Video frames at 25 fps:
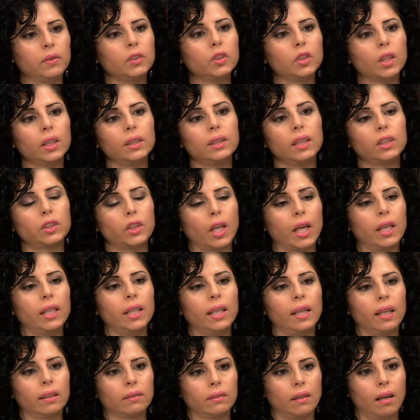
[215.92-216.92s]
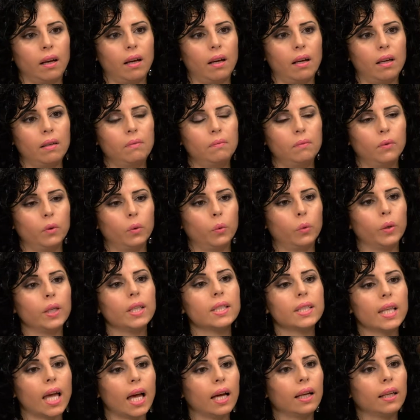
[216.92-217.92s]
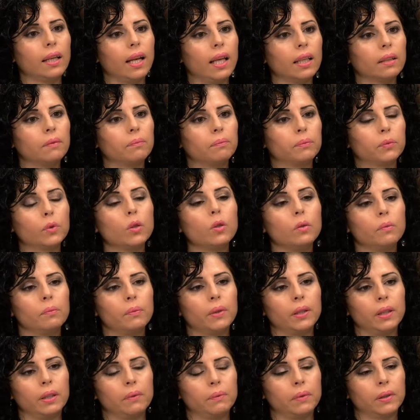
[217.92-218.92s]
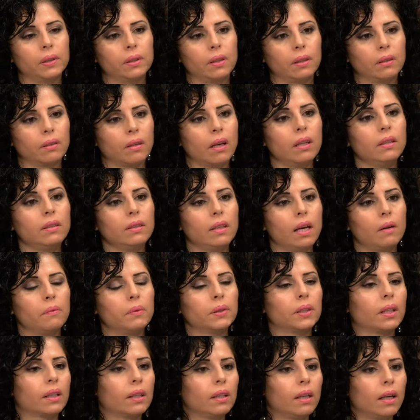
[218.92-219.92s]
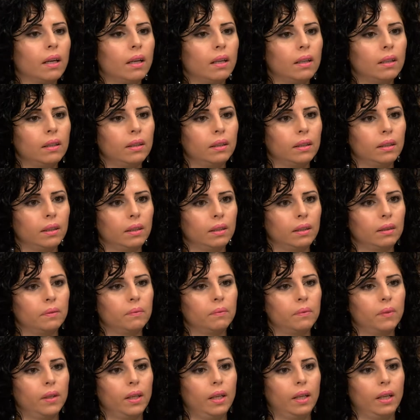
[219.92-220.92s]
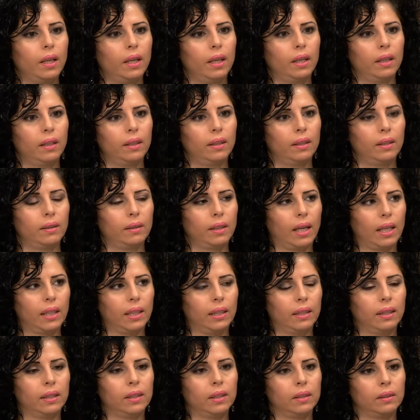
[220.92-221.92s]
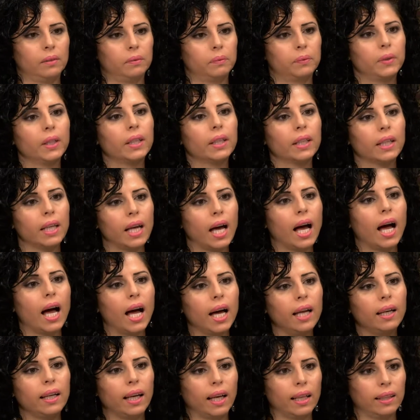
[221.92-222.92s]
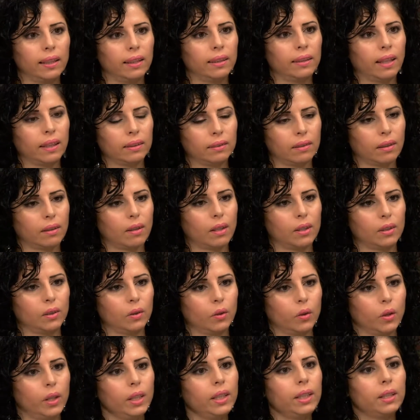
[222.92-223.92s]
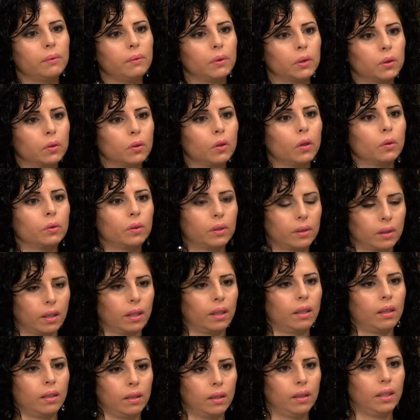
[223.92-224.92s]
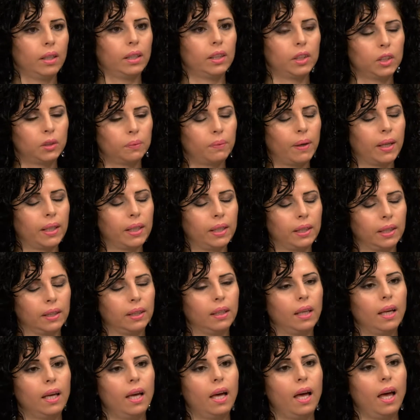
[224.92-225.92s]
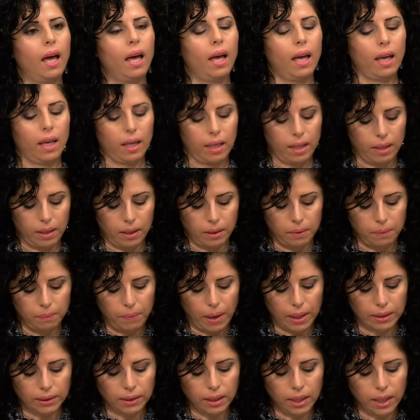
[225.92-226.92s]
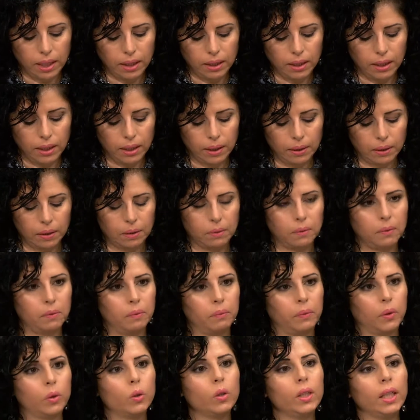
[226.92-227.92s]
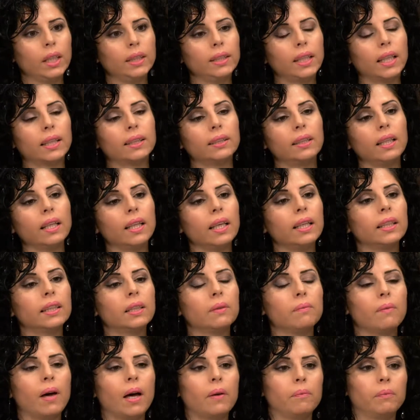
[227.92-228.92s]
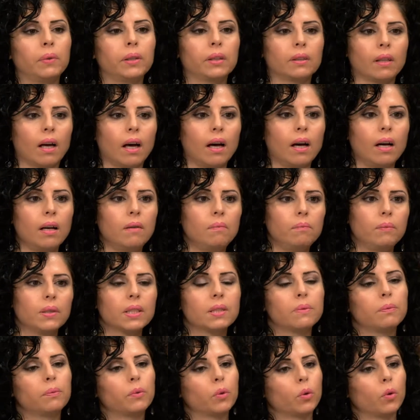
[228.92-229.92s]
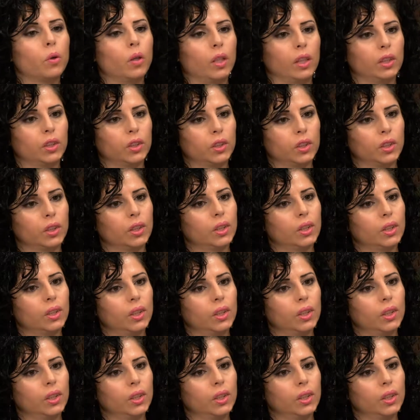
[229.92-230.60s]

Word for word: فيش عندها شهيه للطعام واذا اكلت بتتقيأ بطريقه آه، يعني بتكره حالها على التقيؤ آه. هي إجباري. بتروح آه. إجبارية آه، بعدين آه، بكون عندها كثير اهتمام بالطعام بس بتاكلش